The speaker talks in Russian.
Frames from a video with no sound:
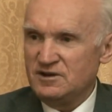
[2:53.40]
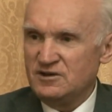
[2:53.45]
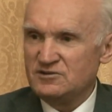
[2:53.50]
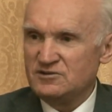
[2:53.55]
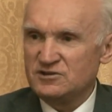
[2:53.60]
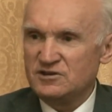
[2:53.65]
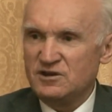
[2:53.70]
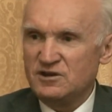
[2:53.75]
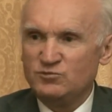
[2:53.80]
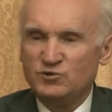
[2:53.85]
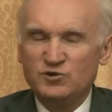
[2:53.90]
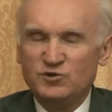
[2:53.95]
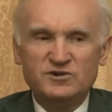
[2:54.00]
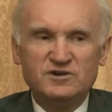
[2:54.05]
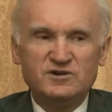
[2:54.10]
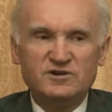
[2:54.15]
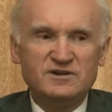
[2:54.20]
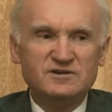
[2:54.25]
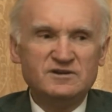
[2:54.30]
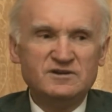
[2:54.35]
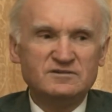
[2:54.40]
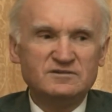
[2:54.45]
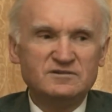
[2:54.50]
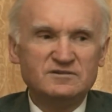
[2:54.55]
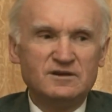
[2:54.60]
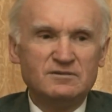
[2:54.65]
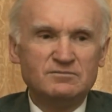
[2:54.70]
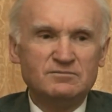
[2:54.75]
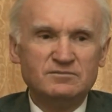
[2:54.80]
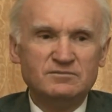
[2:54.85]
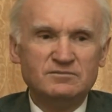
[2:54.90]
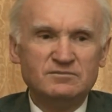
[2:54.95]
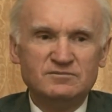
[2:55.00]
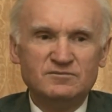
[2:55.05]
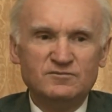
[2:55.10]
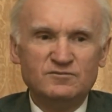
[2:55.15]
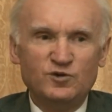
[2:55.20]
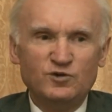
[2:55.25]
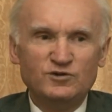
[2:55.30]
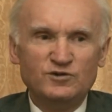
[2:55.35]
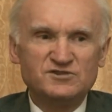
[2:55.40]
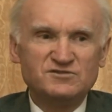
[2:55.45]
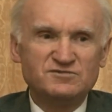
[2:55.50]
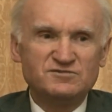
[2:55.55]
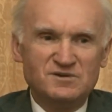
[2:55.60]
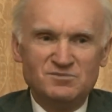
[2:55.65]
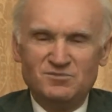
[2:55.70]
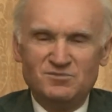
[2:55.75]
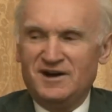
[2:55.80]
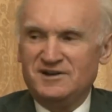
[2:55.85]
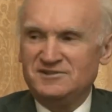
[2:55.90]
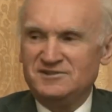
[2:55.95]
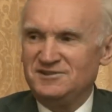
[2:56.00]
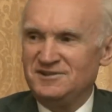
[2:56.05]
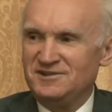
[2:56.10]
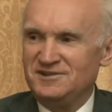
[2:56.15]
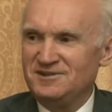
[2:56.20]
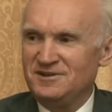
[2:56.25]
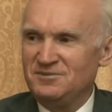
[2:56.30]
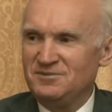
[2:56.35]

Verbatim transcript: как же, как многие хранят там волос своей матери,